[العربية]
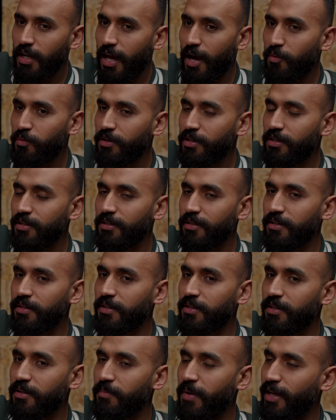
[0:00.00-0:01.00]
قوي
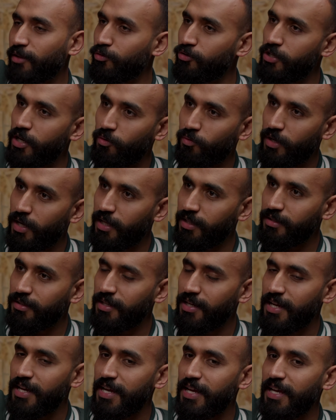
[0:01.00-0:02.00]
آه، ما عندوش
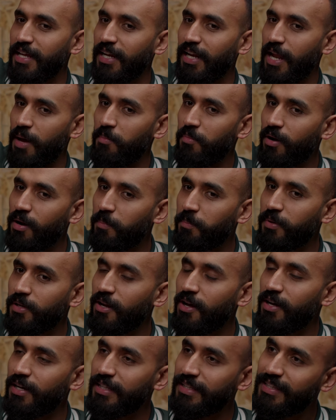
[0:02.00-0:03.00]
اولاد لما
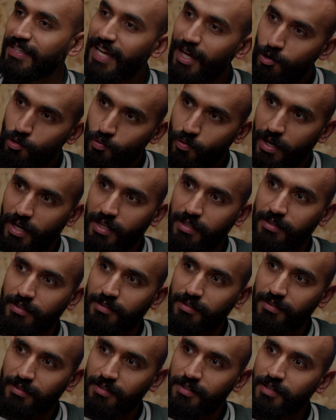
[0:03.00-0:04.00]
ربنا اداله
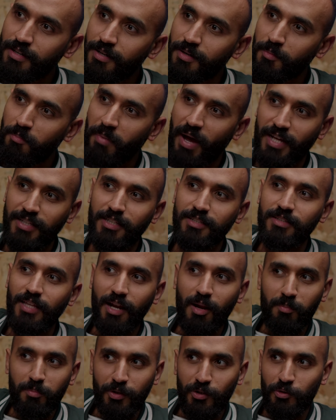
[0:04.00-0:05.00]
ولد بعدين
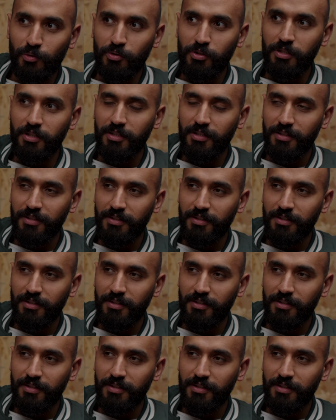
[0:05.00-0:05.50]
طلب منه ايه